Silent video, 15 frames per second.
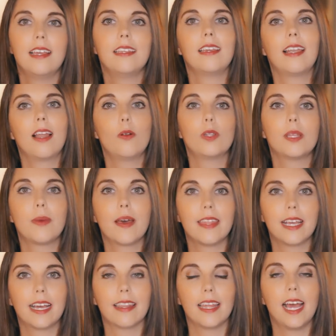y en la última
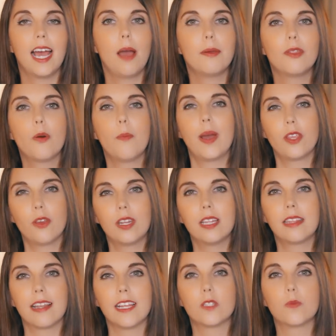década ha habido mayor
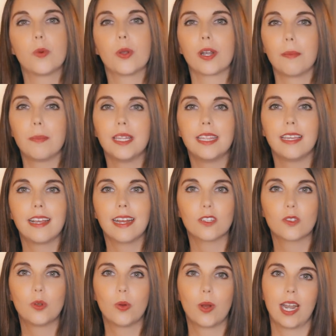interés por reivindicar
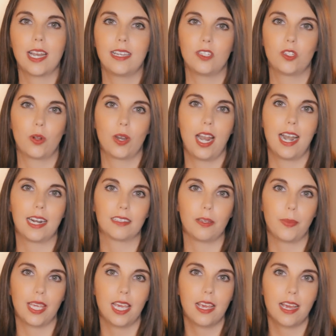su lugar en la historia del arte
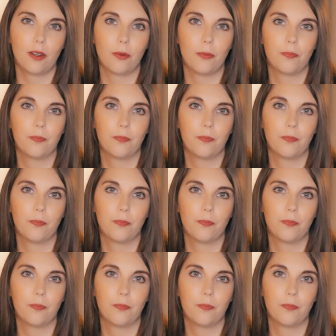mexicano,